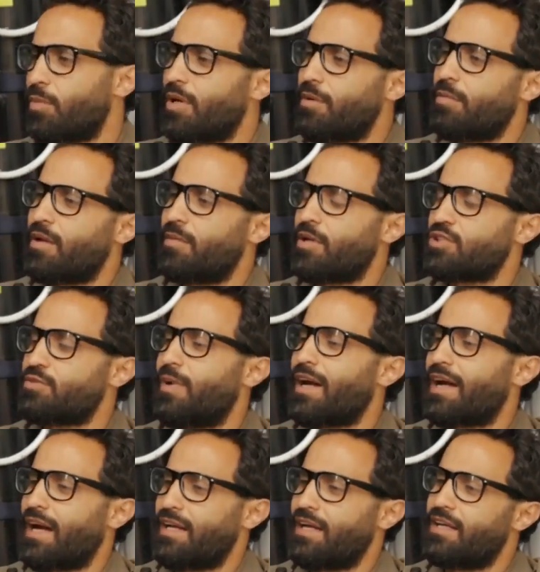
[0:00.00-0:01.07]
ممكن ما يبقاش
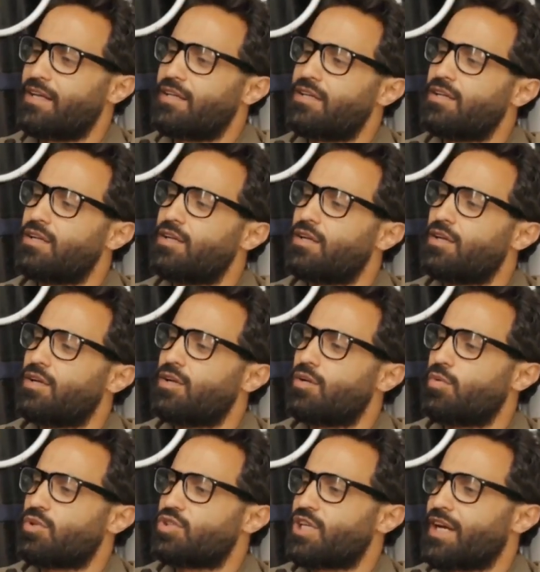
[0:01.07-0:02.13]
معاك عيان
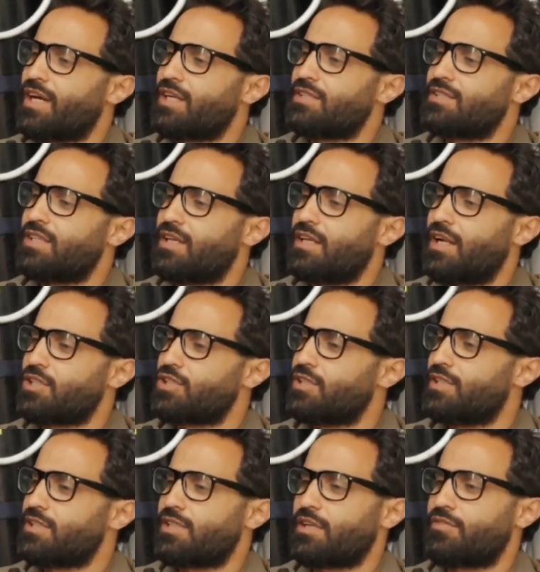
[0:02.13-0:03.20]
وتشغل السرير
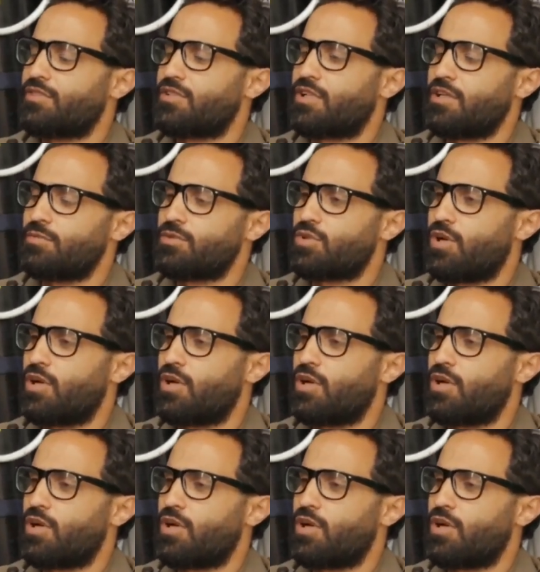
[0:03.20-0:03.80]
عشان تسلك في الطريق